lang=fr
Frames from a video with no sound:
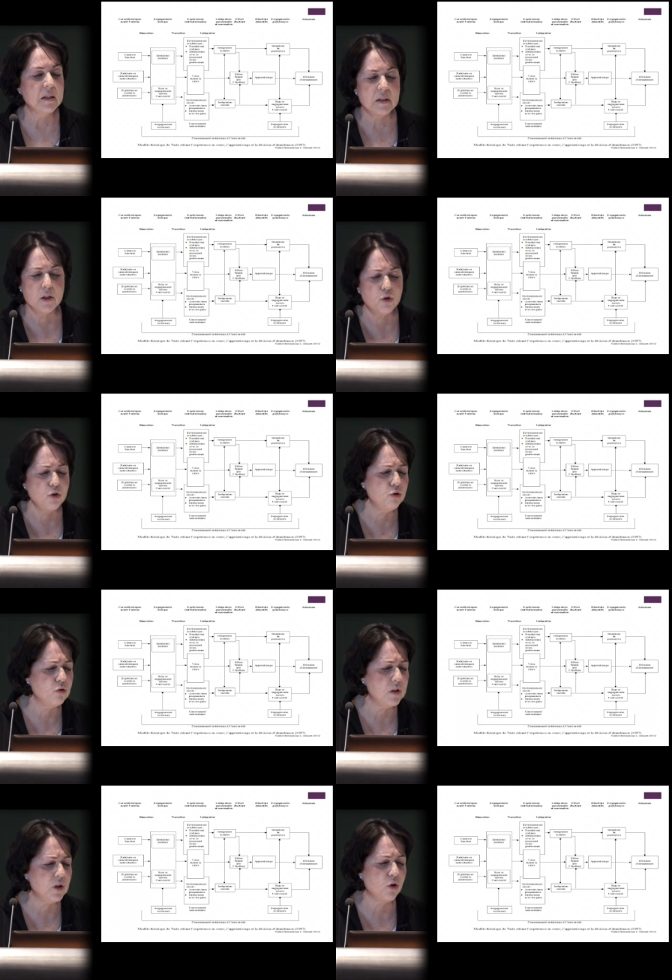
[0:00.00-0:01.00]
Tinto
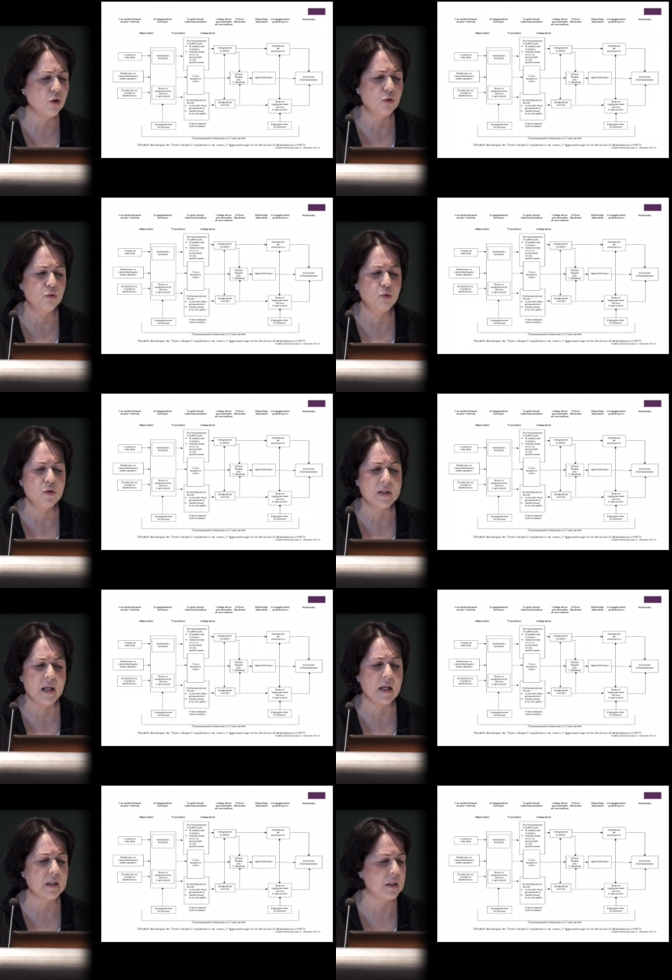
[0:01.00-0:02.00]
nous dit que tout
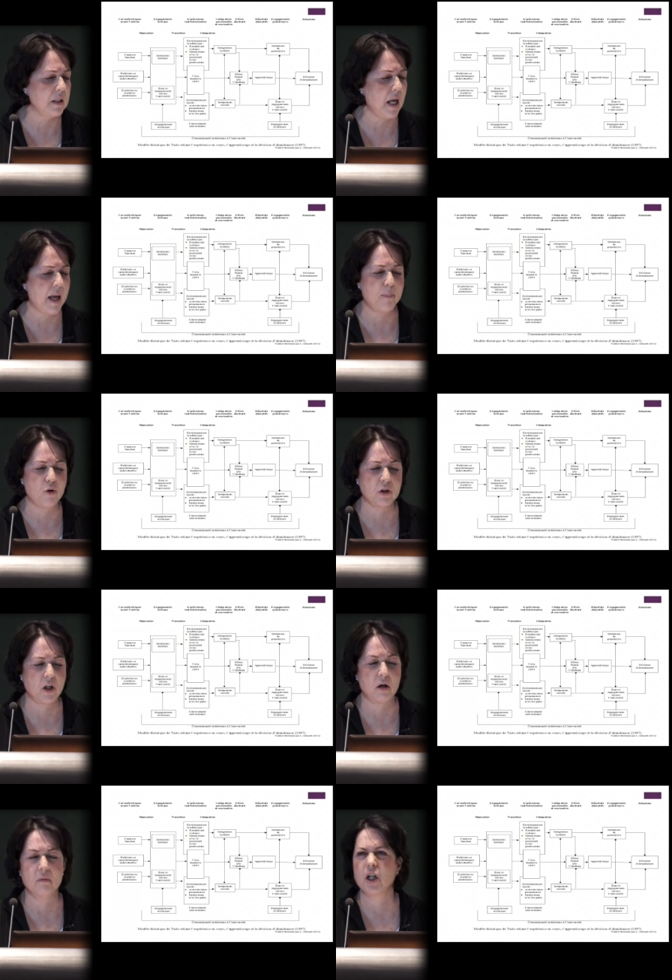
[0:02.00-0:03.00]
ça, c'est
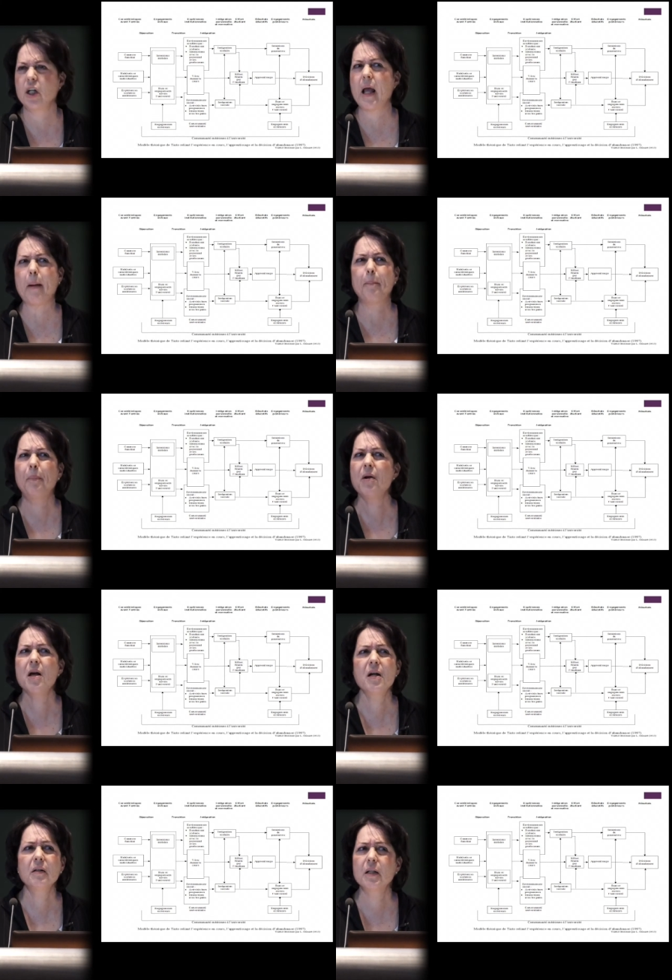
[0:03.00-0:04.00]
important et il y a
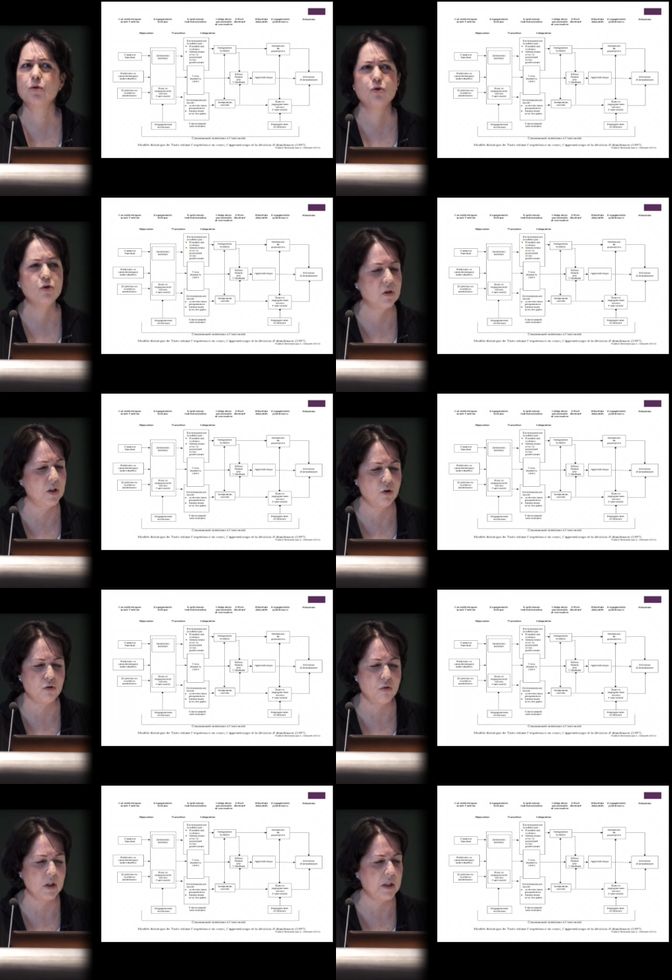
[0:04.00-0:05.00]
plein d'études qui se
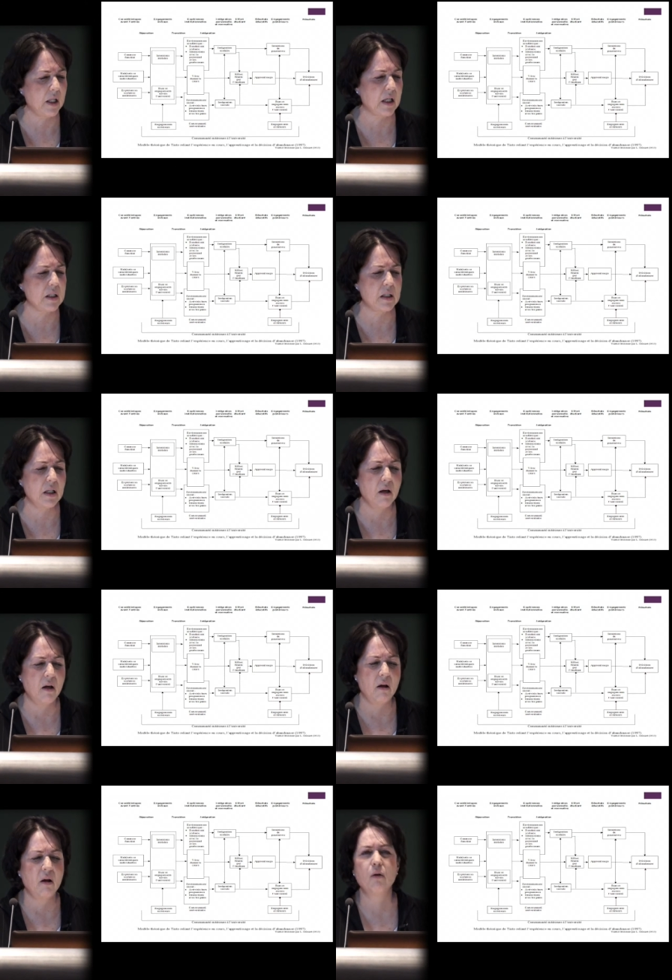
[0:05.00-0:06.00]
sont intéressées.
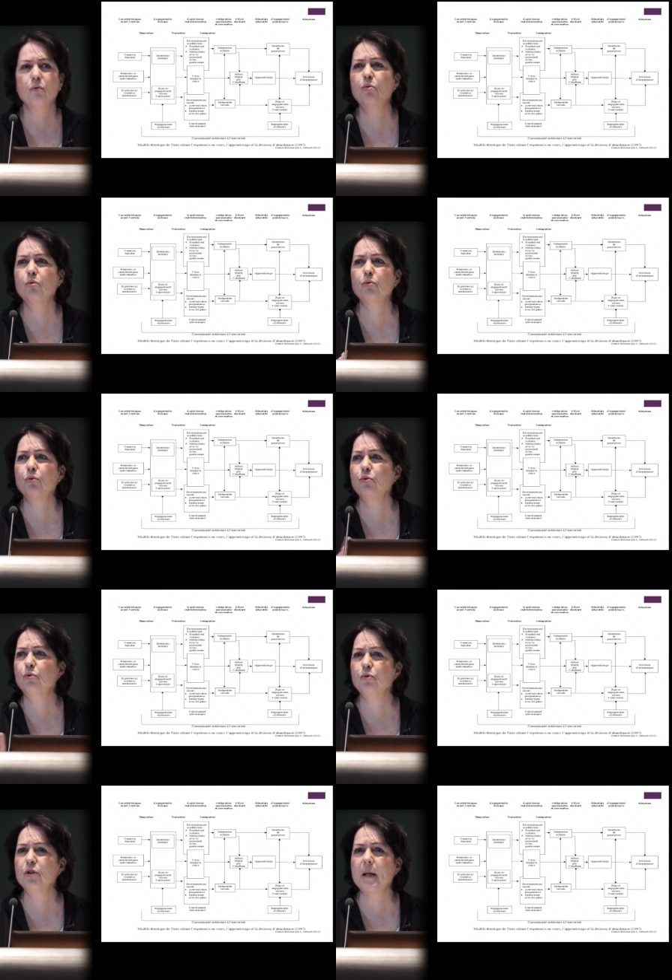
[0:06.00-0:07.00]
Vous,
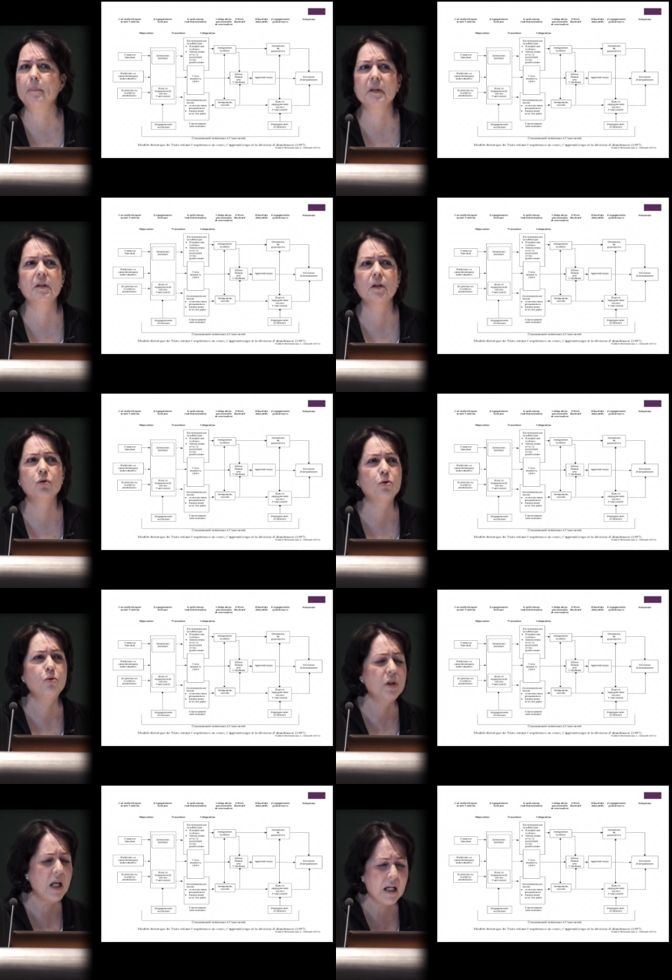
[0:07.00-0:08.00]
vous, tapez
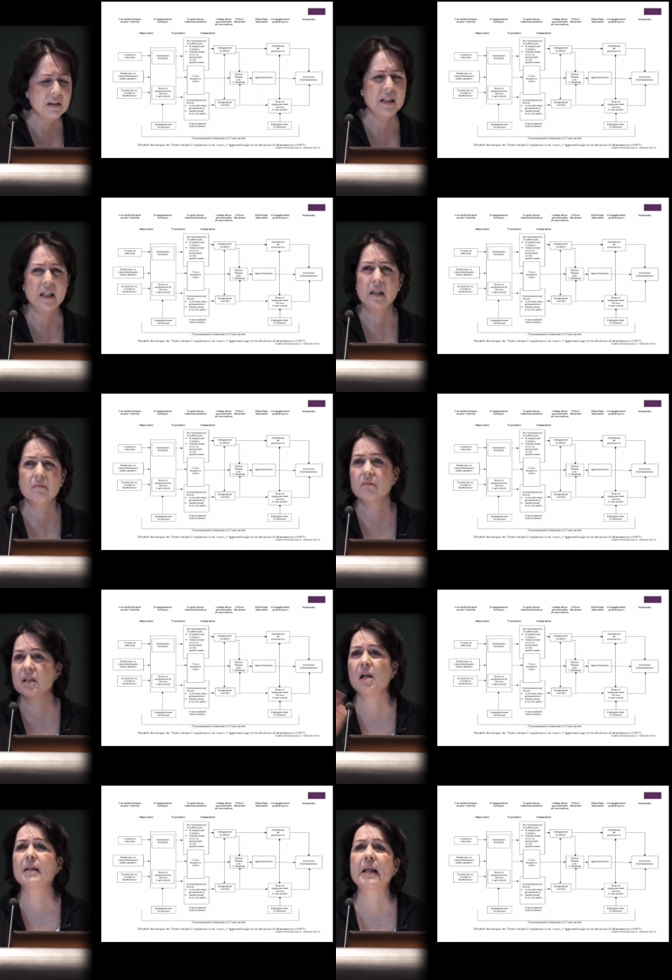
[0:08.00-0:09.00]
Tinto, il y a des
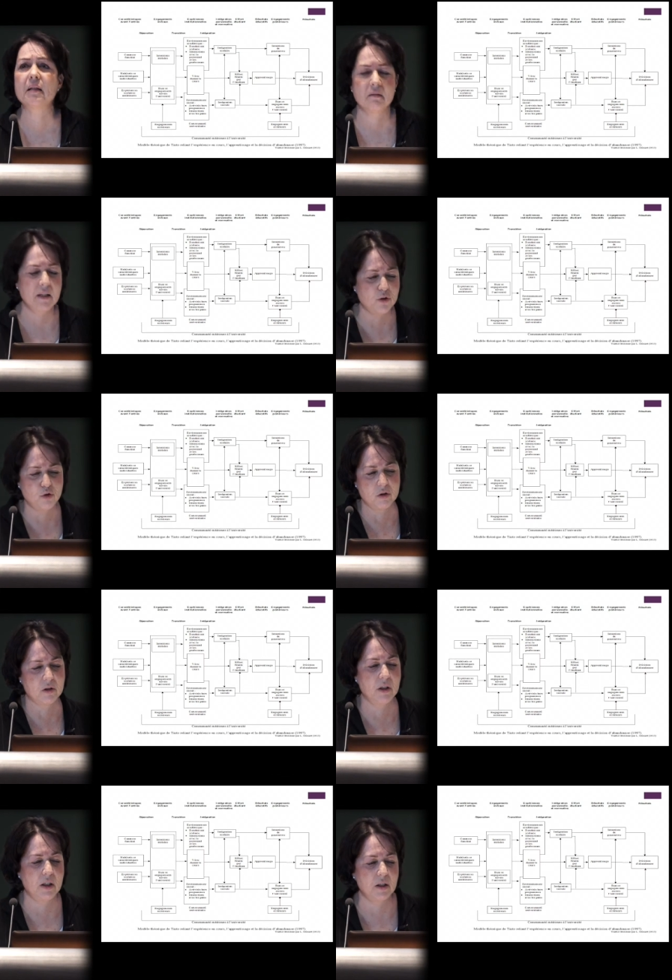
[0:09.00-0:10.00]
centaines
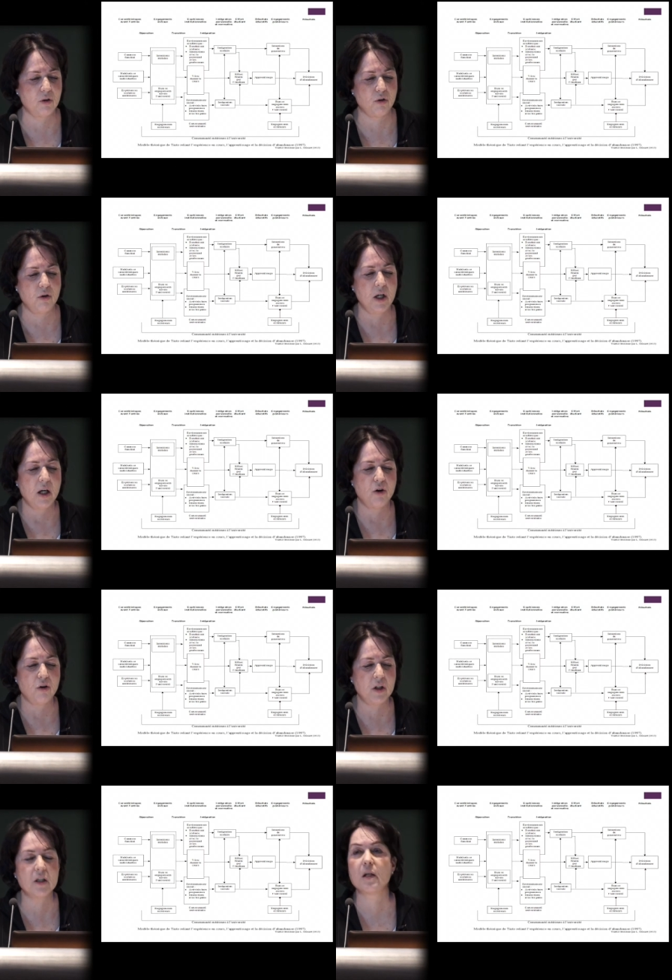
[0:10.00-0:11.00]
d'études qui, euh,
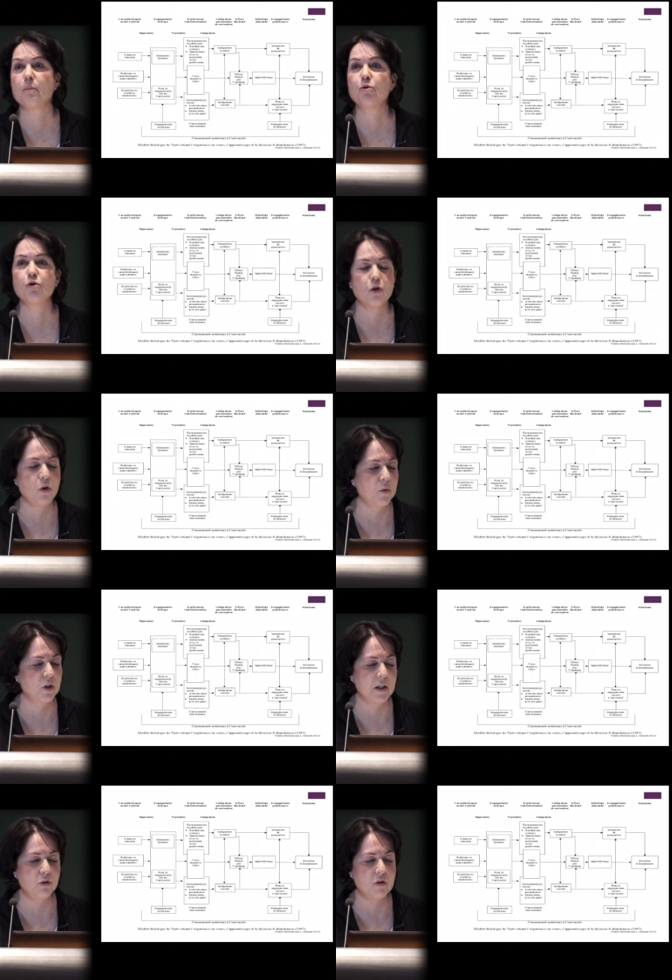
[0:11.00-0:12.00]
euh, qui s'appuient sur le
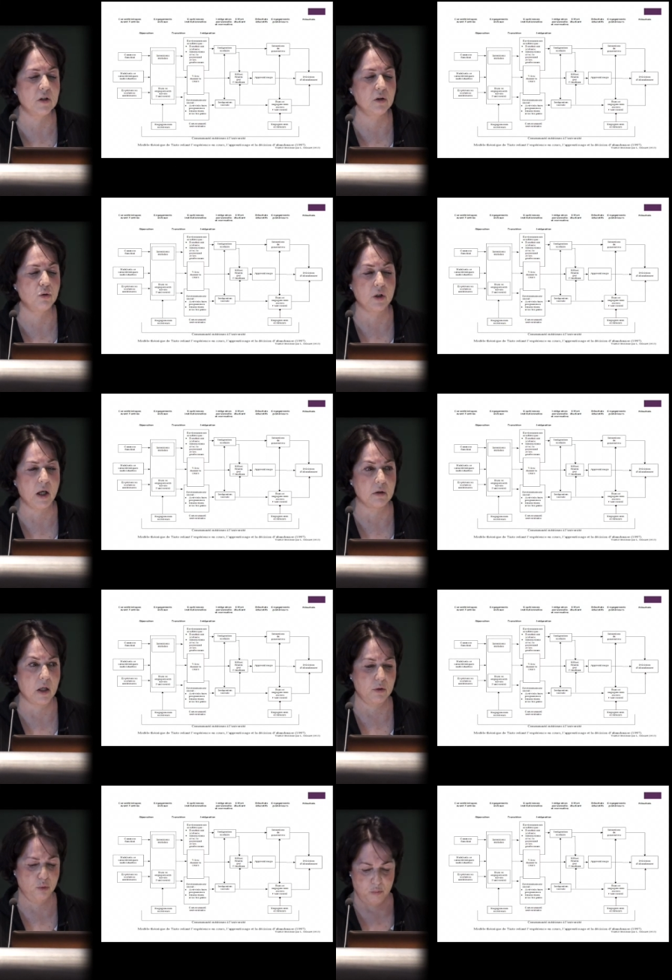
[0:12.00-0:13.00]
modèle de Tinto. Il y en
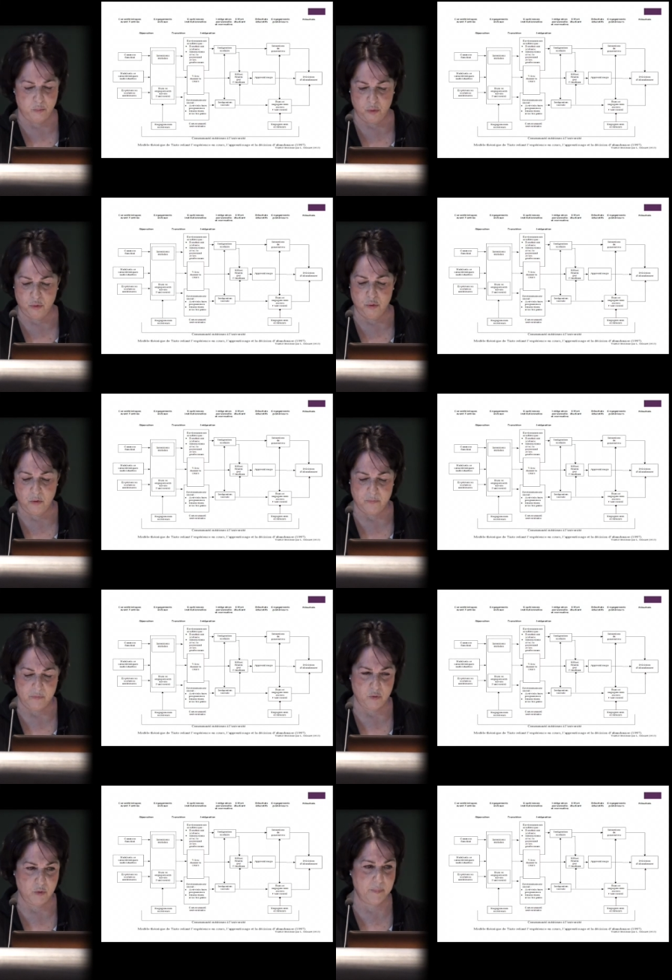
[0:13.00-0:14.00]
a eu beaucoup.
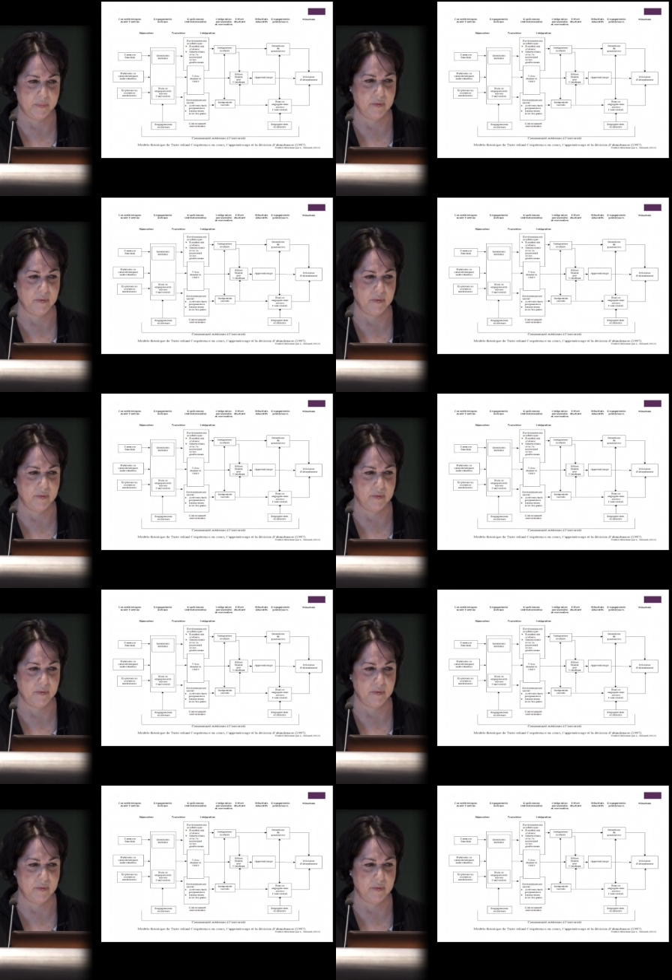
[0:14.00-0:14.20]
Il